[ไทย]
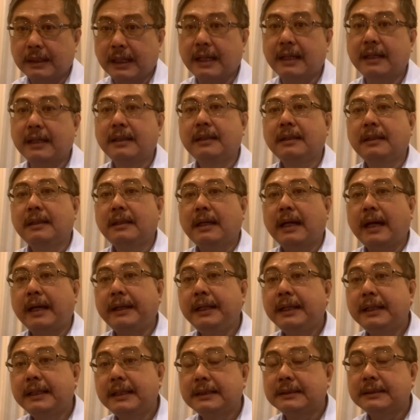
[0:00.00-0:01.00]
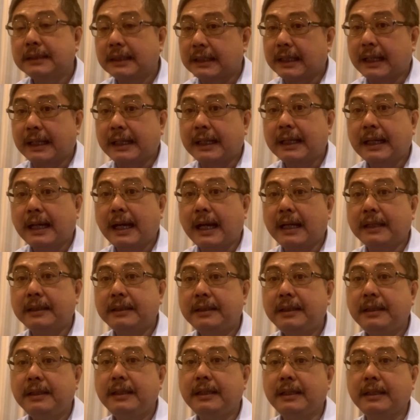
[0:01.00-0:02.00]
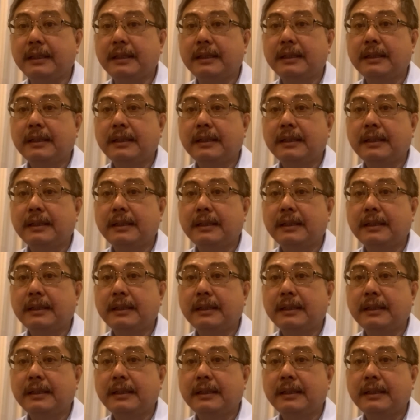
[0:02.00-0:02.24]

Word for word: นะอันนี้คือสถานการณ์ที่